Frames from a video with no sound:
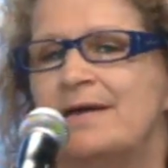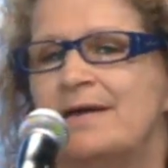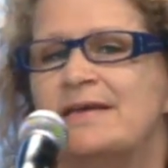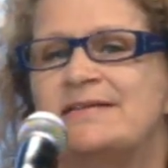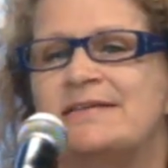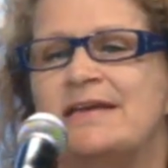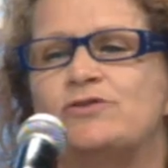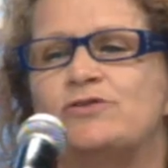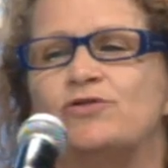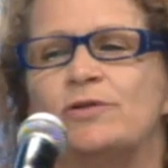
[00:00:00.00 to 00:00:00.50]

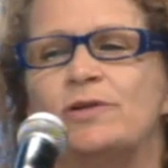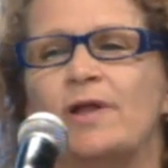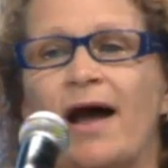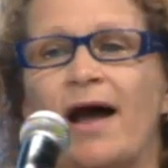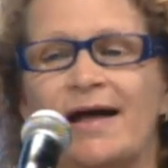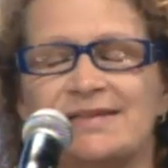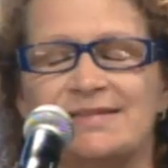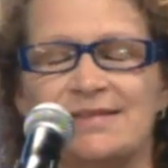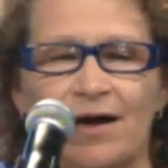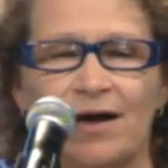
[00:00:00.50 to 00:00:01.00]
C'est une
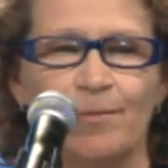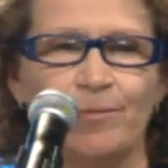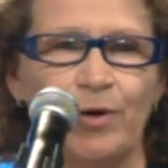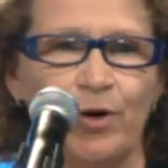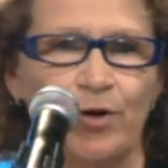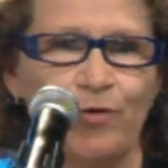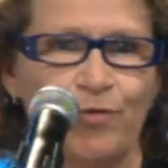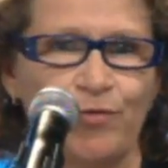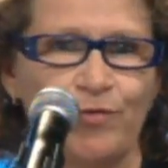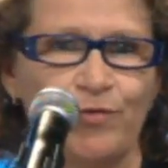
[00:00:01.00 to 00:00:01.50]

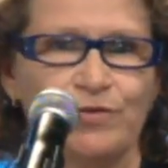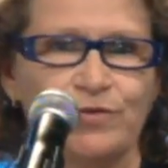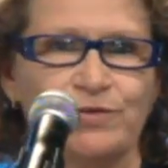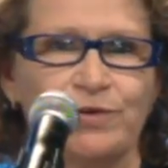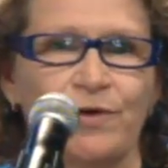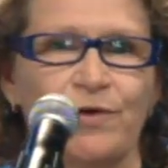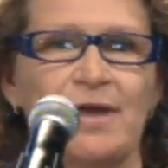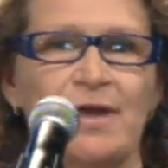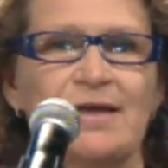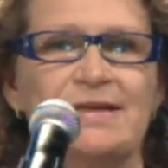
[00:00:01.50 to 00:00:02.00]

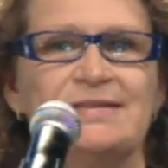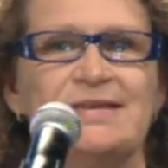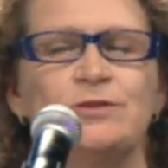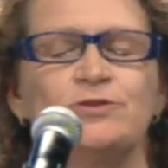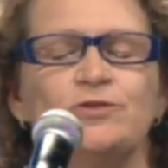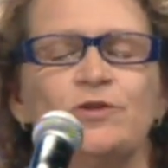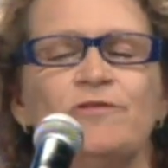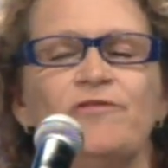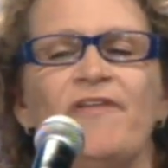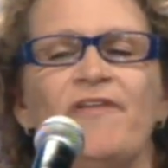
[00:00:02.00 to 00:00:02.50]
rassembleuse.
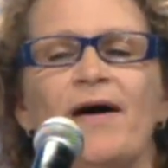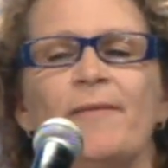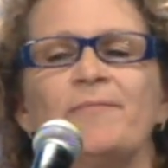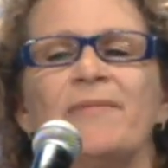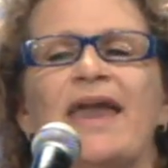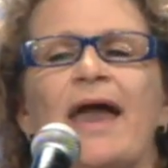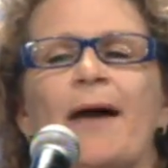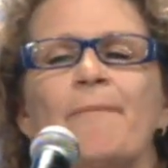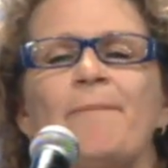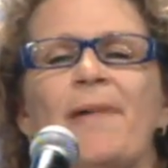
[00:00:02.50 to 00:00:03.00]
C'est une
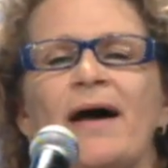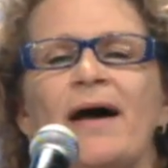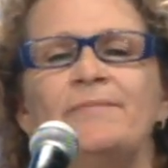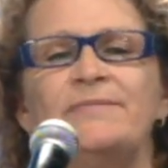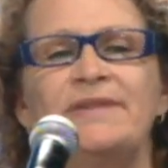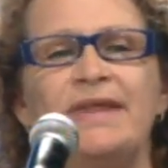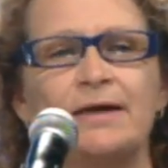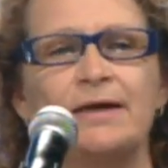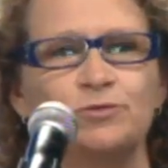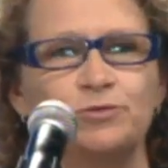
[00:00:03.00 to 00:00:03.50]
femme capable
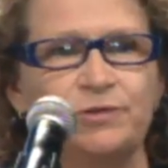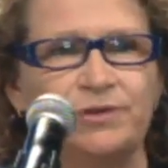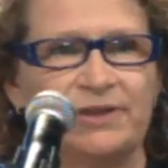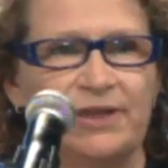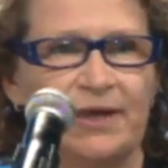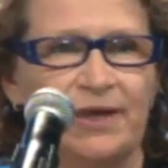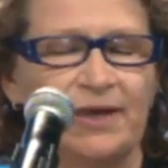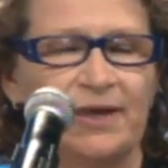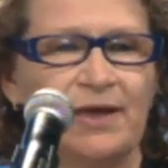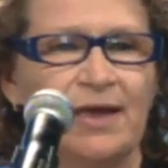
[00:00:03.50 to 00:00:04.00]

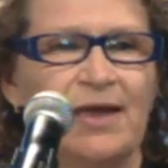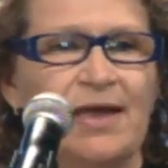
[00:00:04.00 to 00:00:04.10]
d'écouter.